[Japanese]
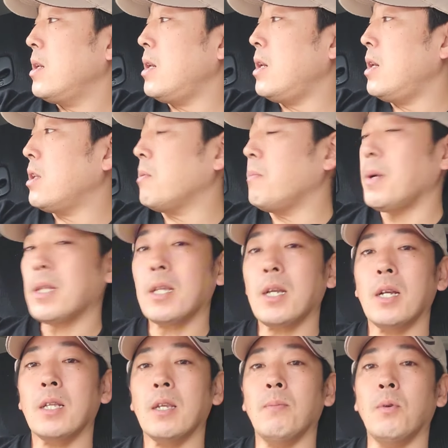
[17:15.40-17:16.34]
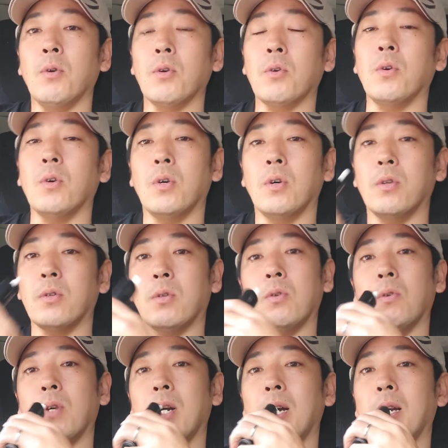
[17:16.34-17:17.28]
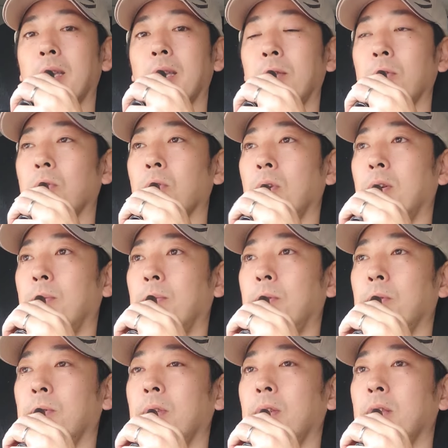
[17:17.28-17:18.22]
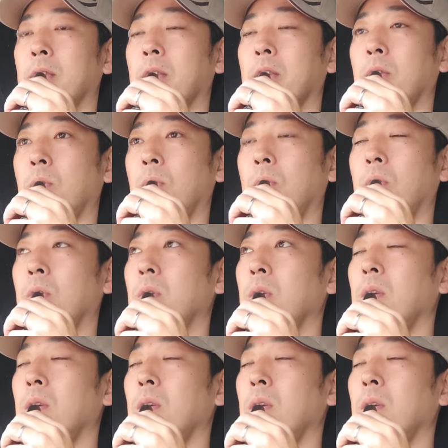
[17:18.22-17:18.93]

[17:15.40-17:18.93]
えっ、ー、と、またね、もう一個動画上げるとは思うんですけど、